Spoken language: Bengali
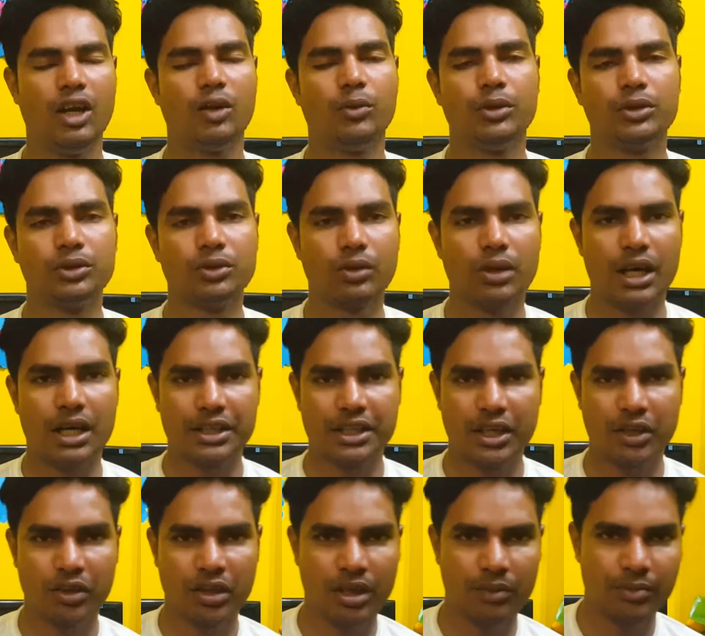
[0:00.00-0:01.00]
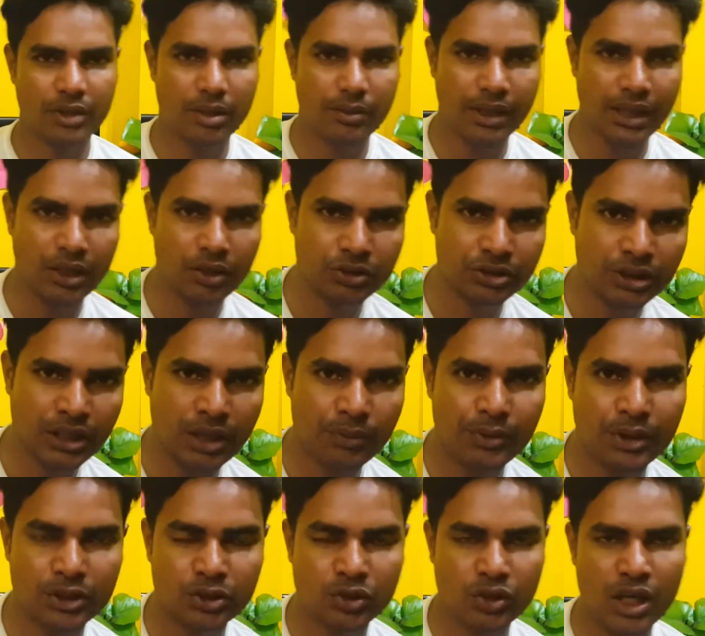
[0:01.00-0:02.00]
হ্যালো বন্ধুরা আশা করি আপনারা ভালো আছেন
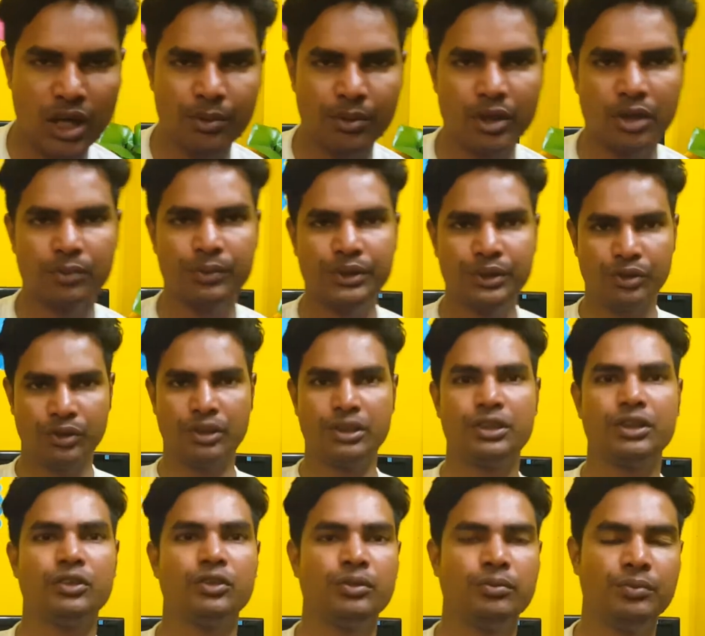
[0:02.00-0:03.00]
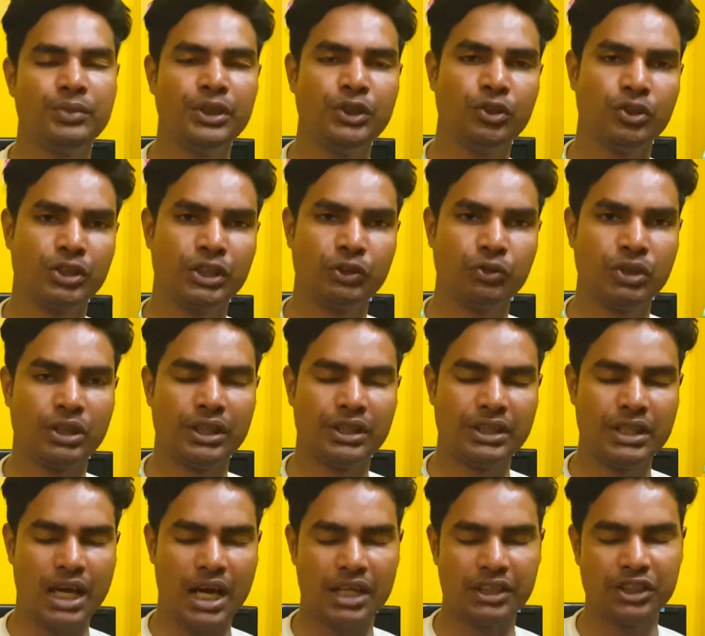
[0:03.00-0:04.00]
আপনার জন্য আবারও ভিডিওটি ভিডিও চিত্র
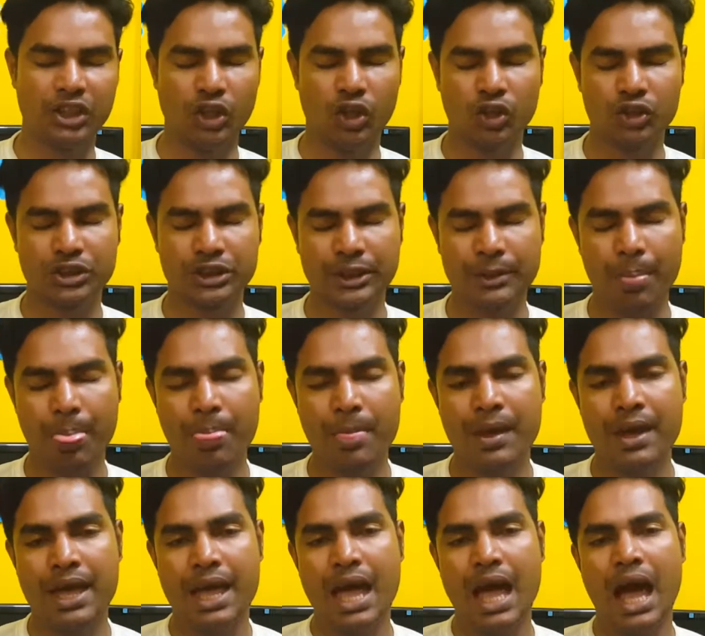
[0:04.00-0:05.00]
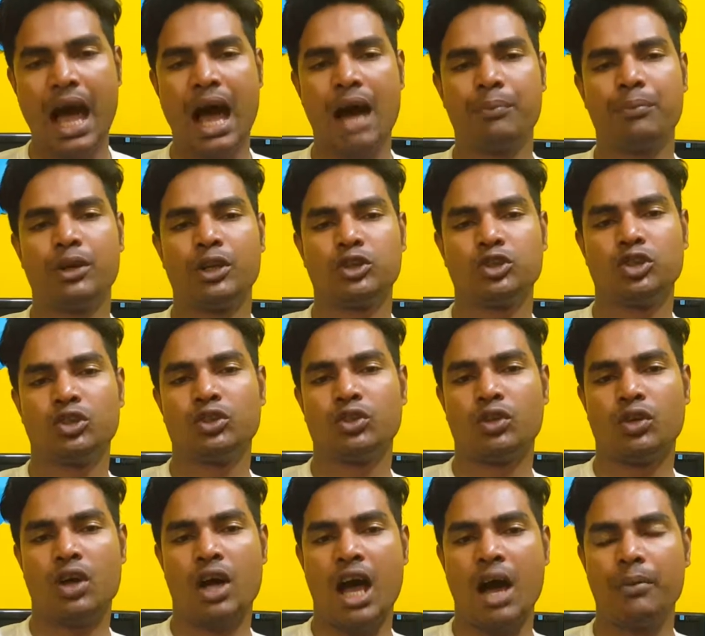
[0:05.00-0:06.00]
নিয়ে হাজির হয়েছি আপনার
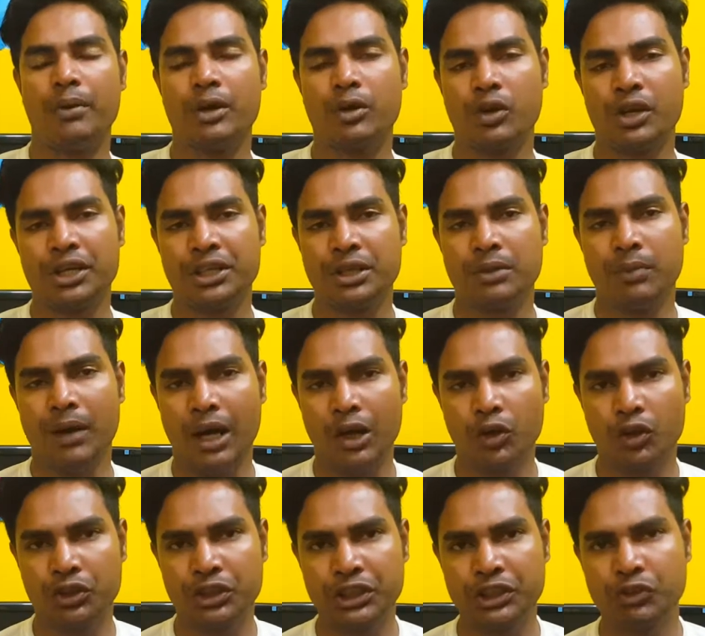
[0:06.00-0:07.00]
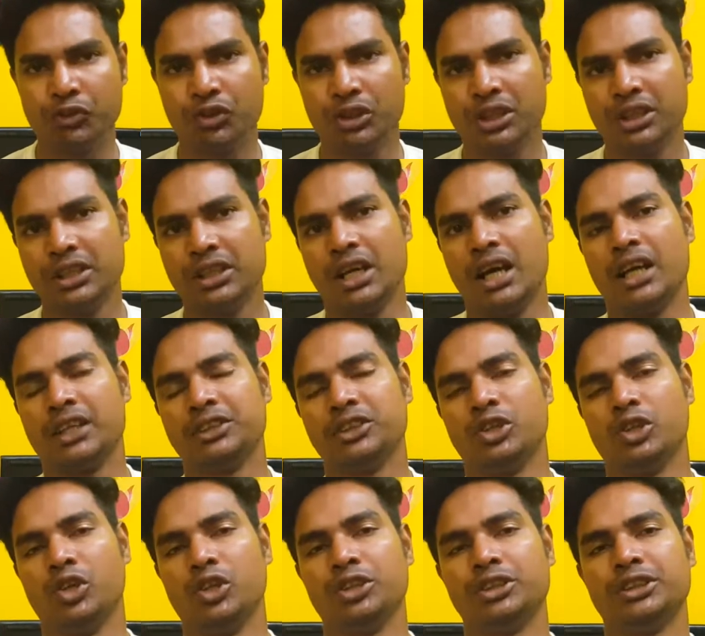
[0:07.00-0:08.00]
জন্য আবারও একটি ভালো একটি চিত্র নিয়ে
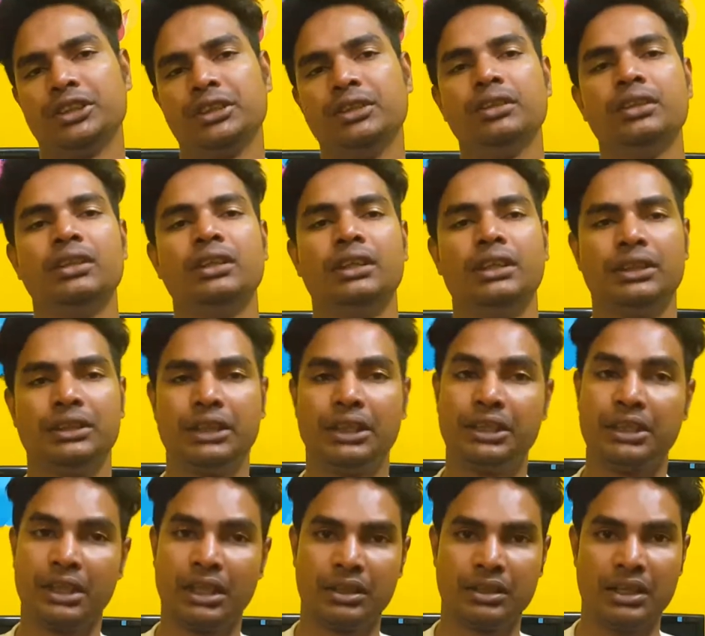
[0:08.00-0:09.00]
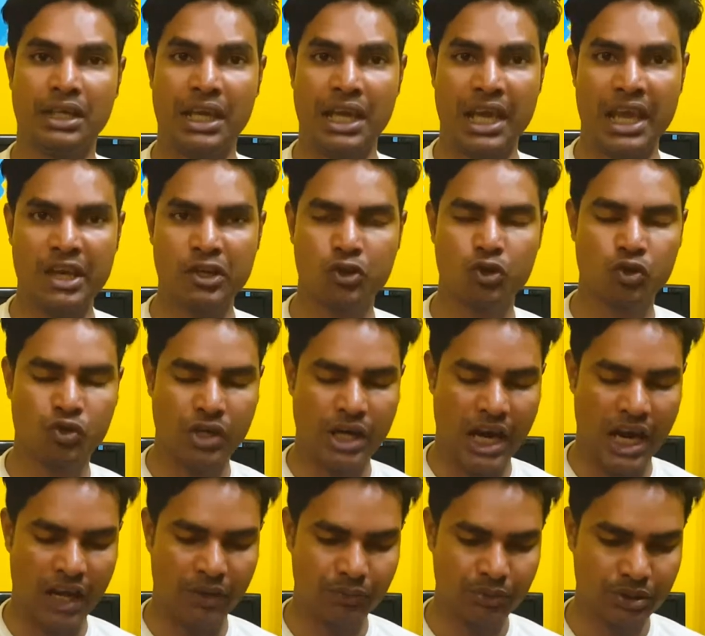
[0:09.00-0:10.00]
হাজির হয়েছি সেটি একটি এন্ড্রয়েড
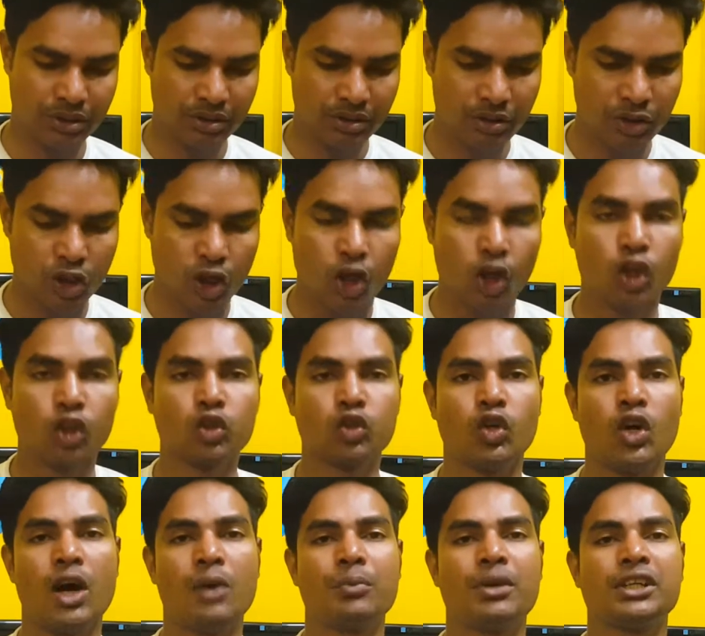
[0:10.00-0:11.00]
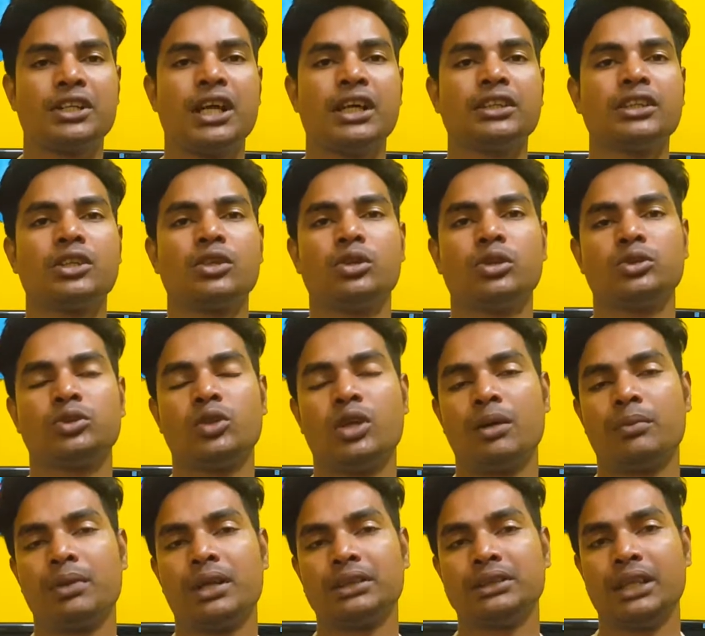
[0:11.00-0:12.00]
অ্যাপস তো আমরা সাধারণত
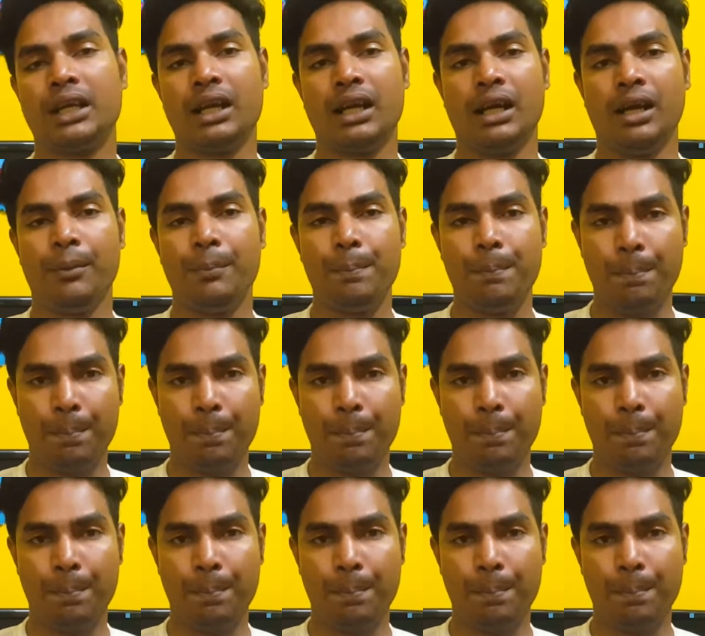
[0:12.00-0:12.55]
আমরা যারা